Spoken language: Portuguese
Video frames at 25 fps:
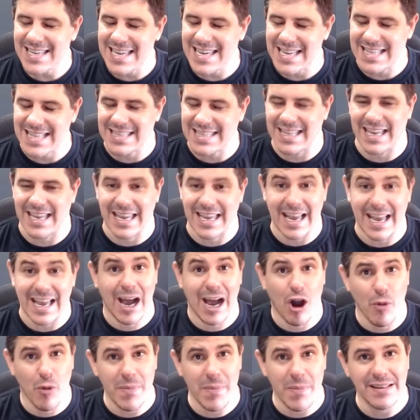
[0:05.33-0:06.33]
item
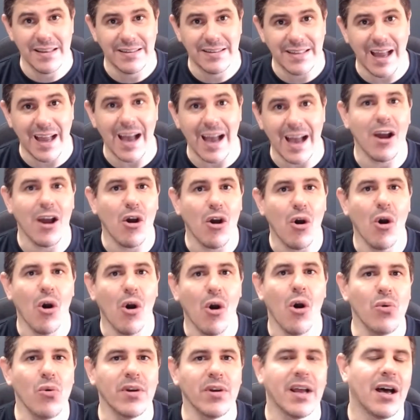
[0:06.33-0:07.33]
aumentar
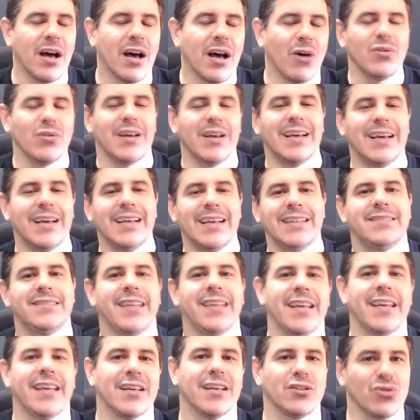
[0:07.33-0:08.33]
ou não
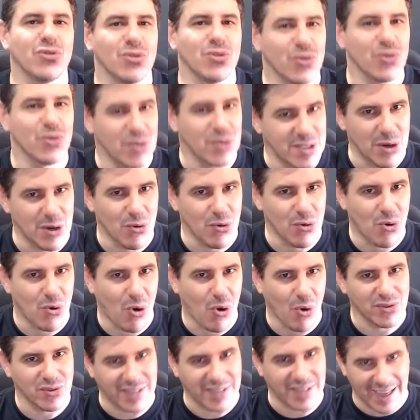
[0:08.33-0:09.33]
dentro do seu
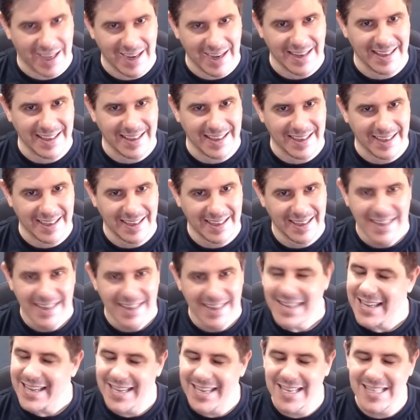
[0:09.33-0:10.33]
container.
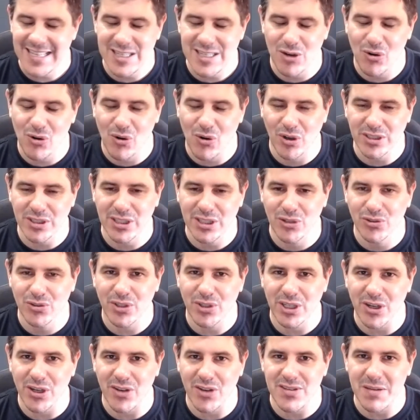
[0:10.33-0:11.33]
Esse é o conteúdo
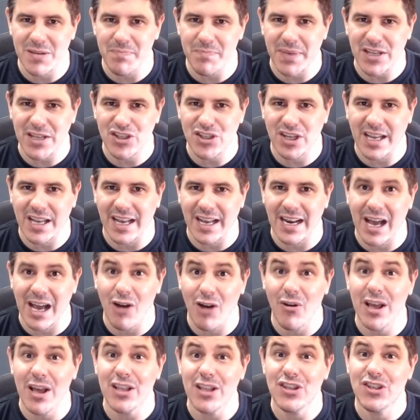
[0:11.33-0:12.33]
que nós vamos praticar na
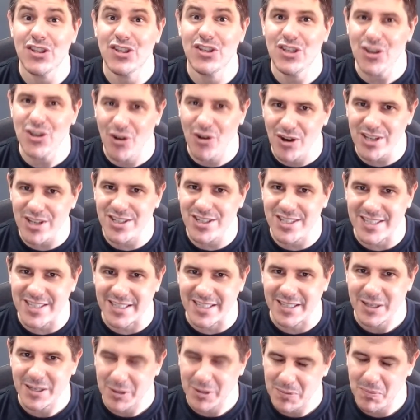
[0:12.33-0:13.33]
aula de hoje.
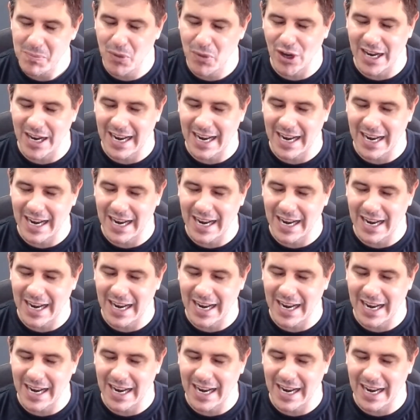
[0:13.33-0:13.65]
Bora